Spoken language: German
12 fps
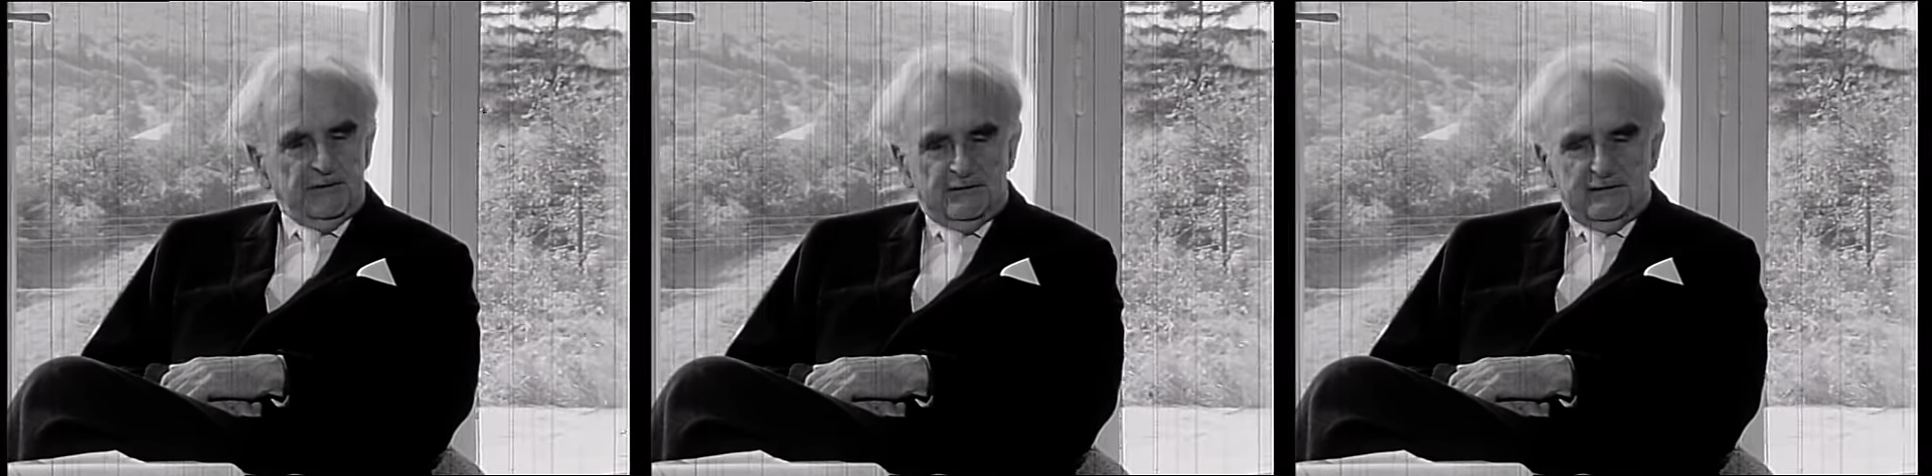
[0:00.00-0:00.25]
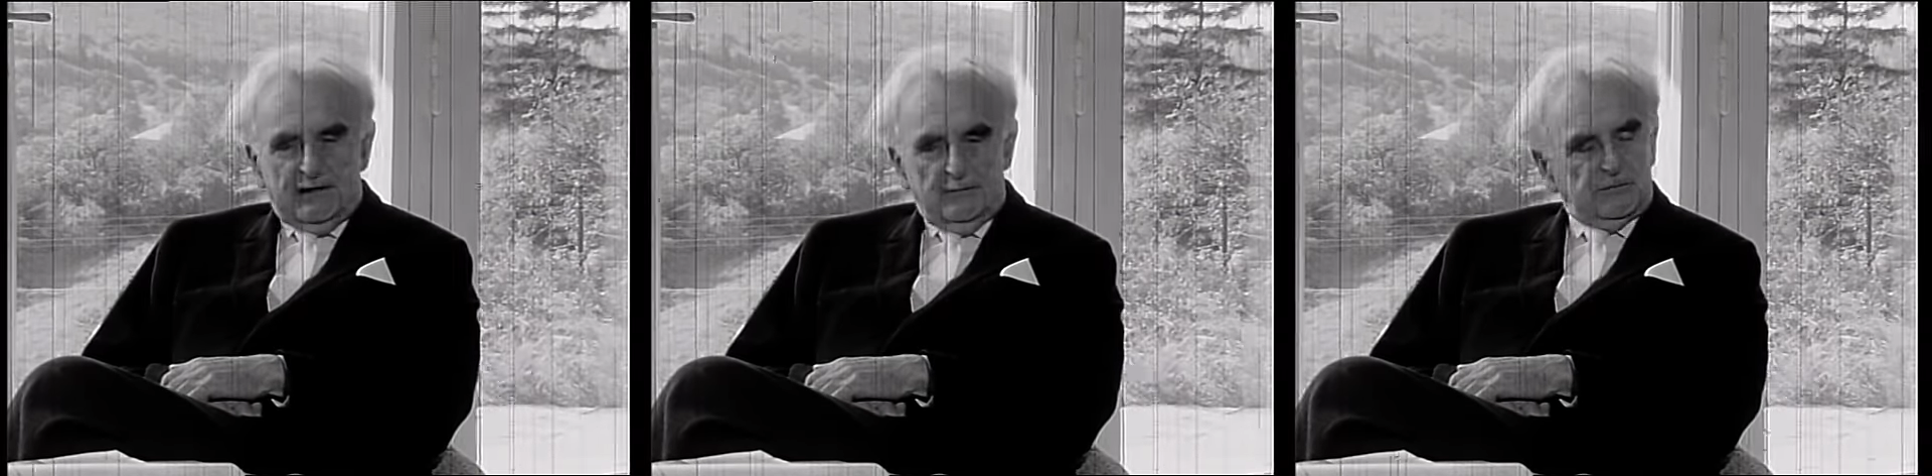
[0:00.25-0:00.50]

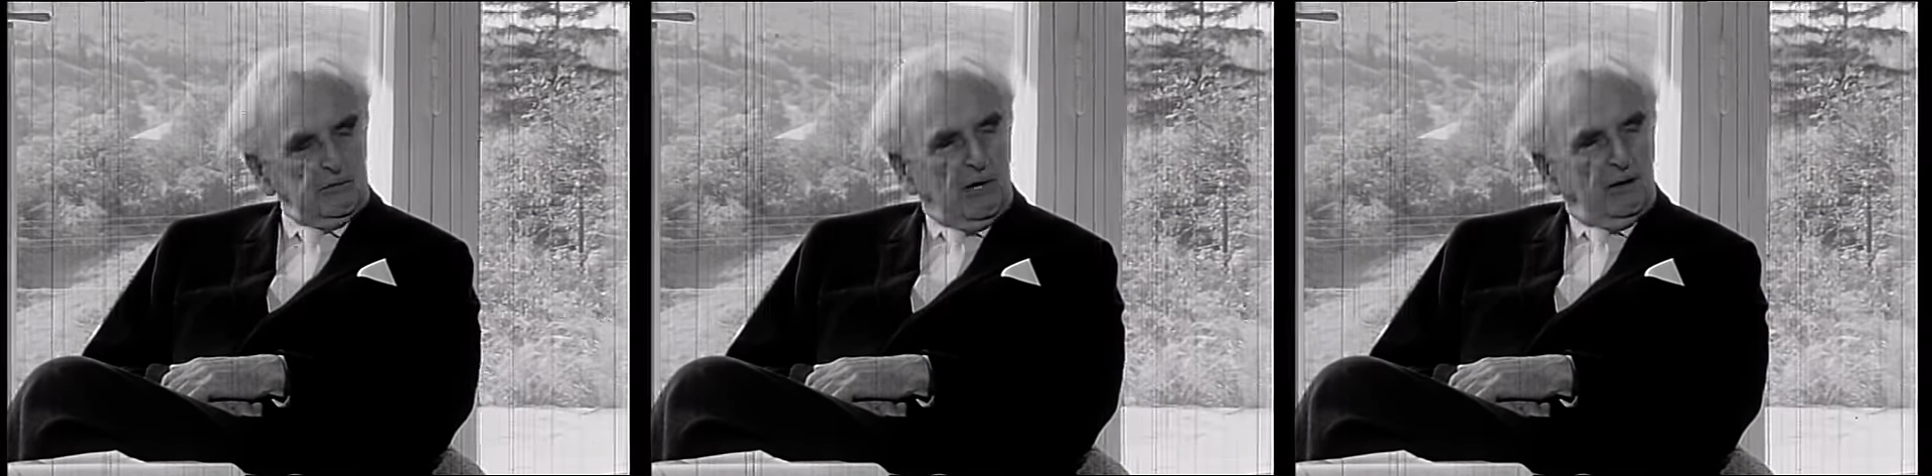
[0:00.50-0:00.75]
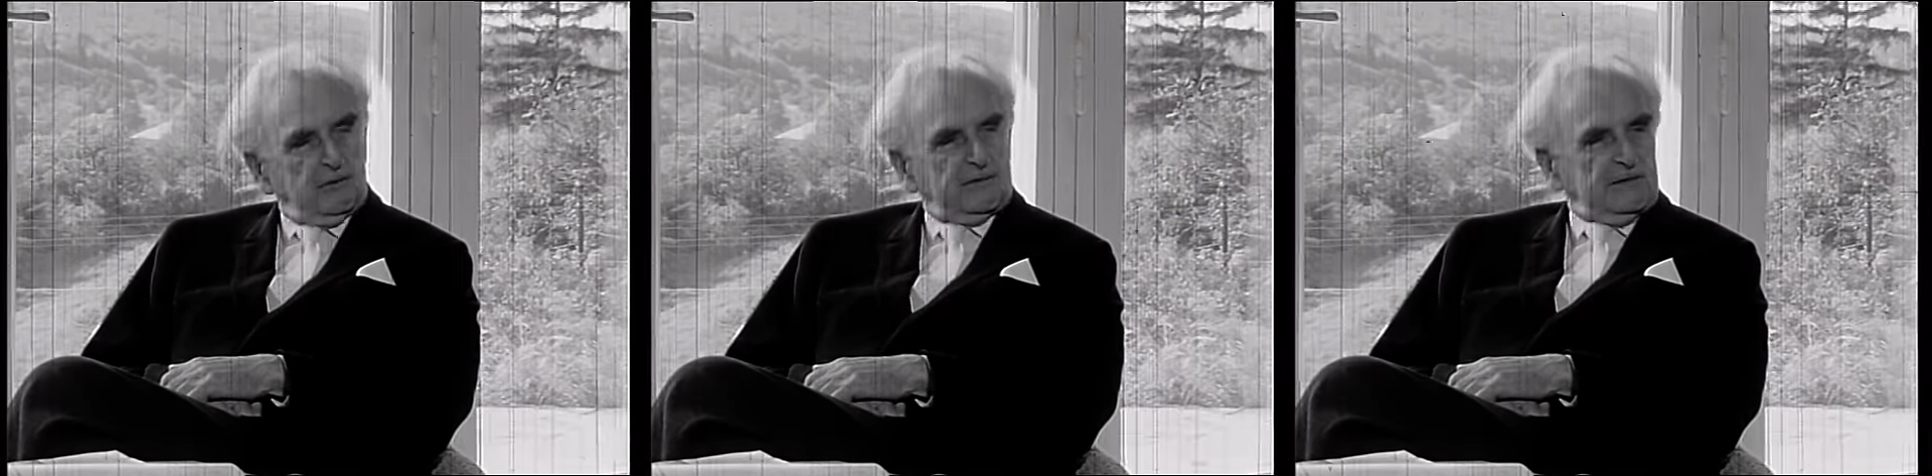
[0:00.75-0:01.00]
Sie haben so
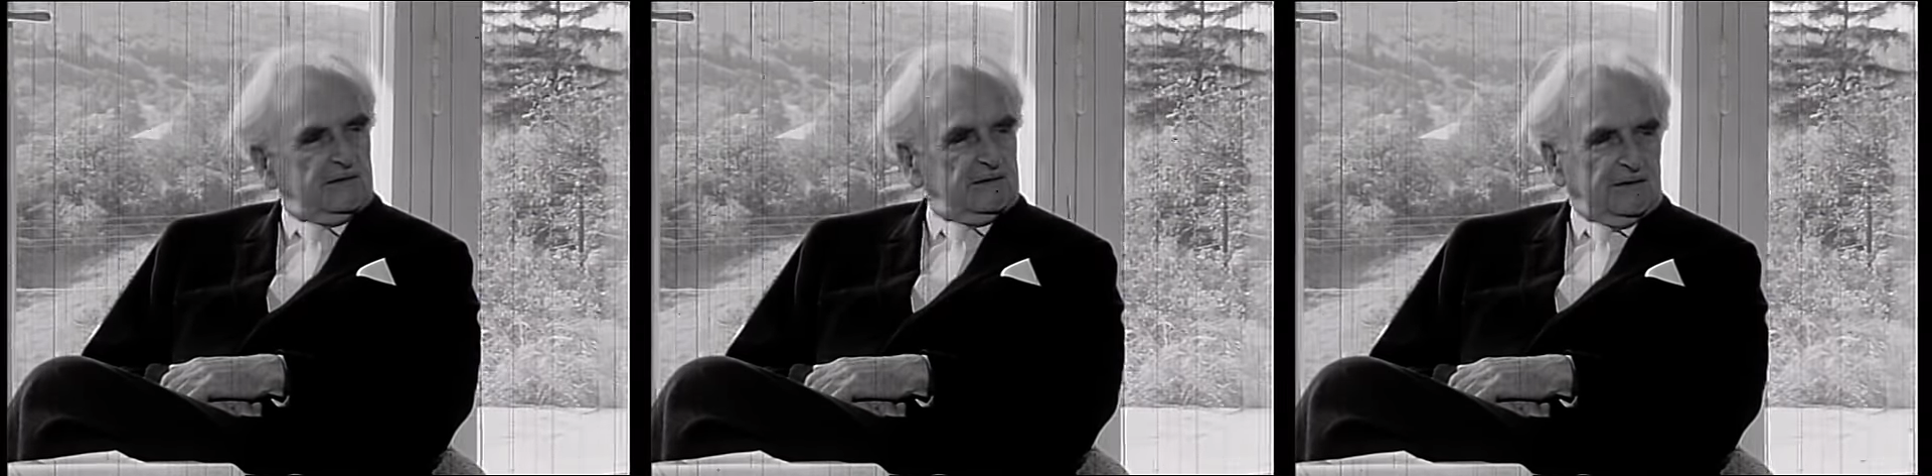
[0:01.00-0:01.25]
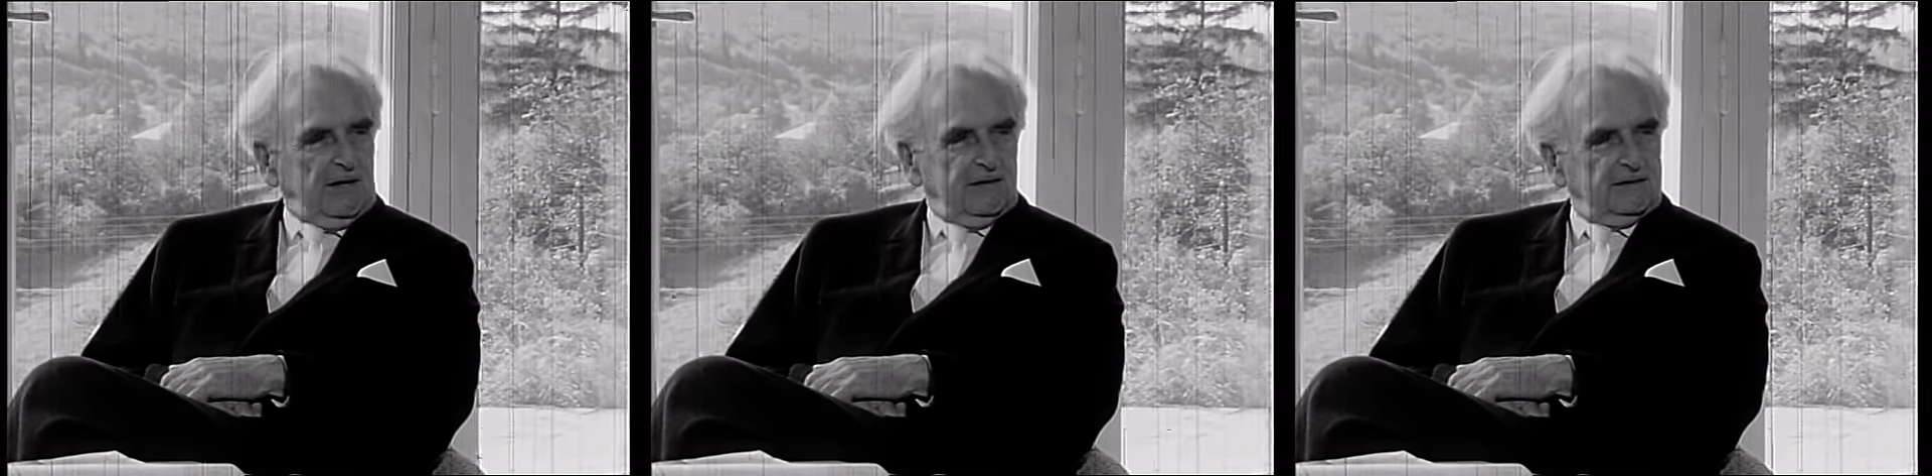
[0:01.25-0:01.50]

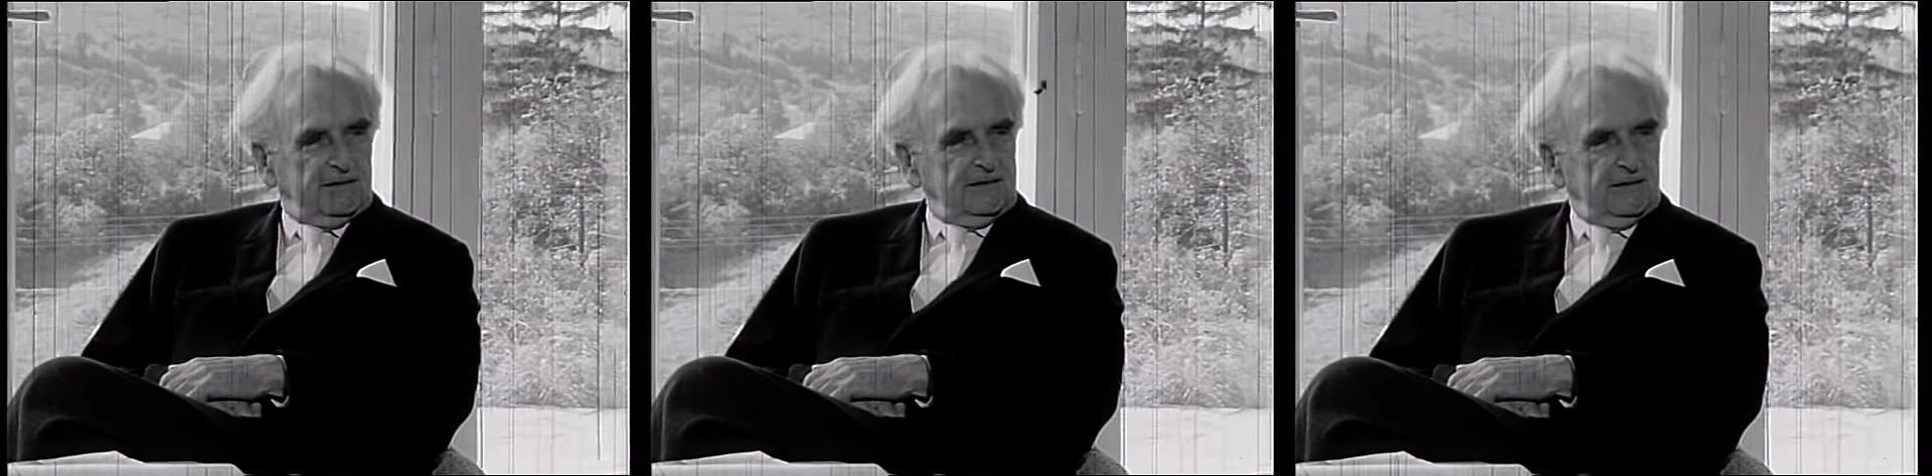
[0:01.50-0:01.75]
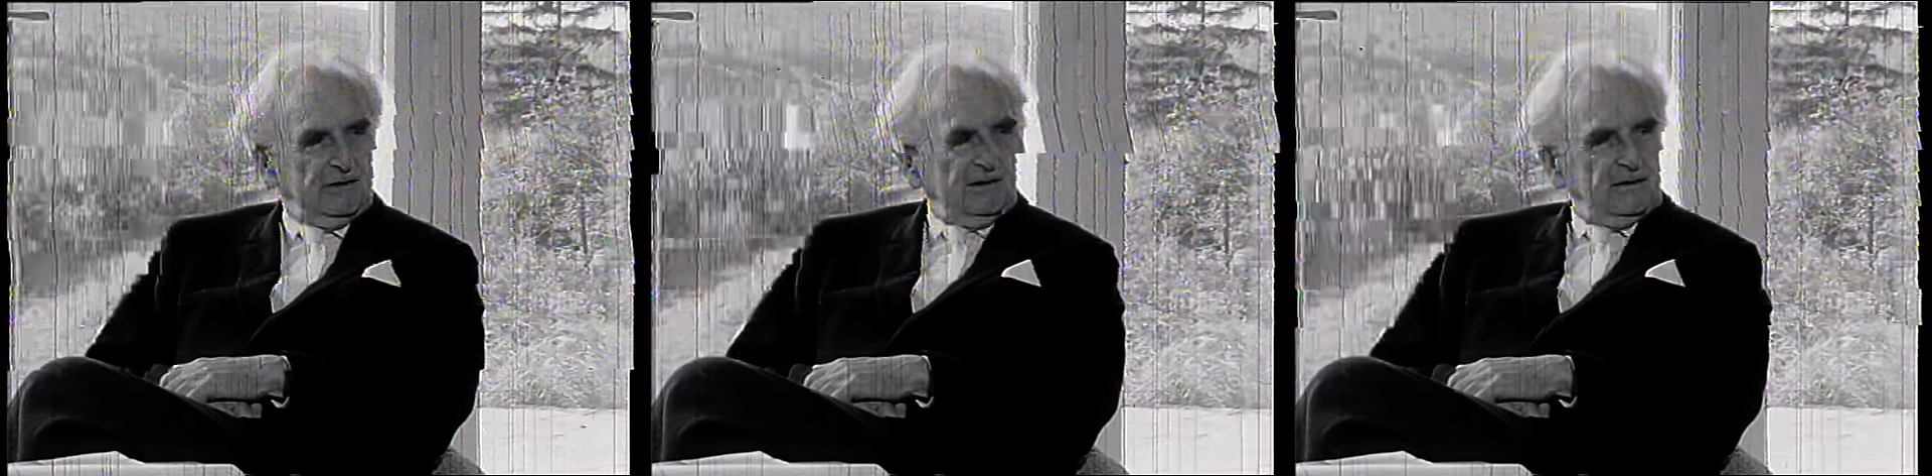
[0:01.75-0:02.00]

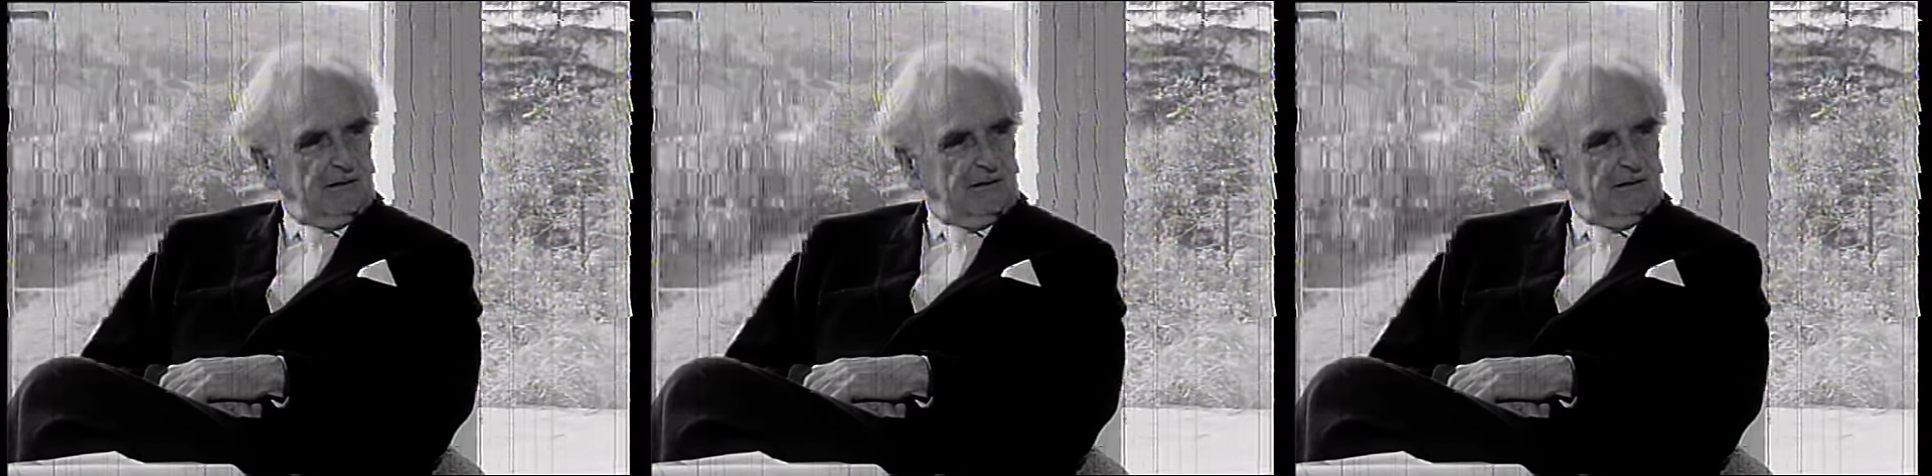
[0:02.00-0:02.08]
ausgezeichnete